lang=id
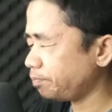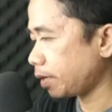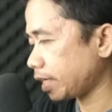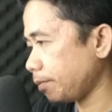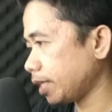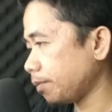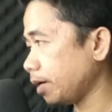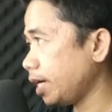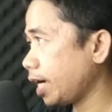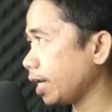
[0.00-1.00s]

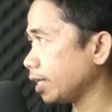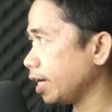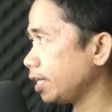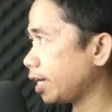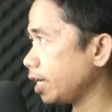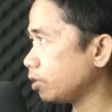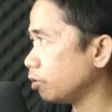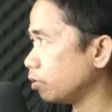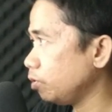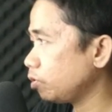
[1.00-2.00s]
Pertama-tama kalian klik
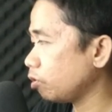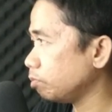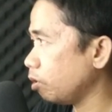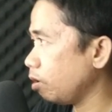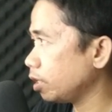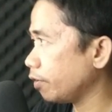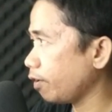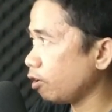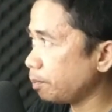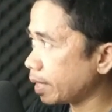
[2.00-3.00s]
dulu tombol
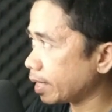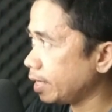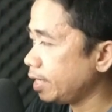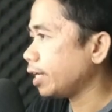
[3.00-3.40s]
developer.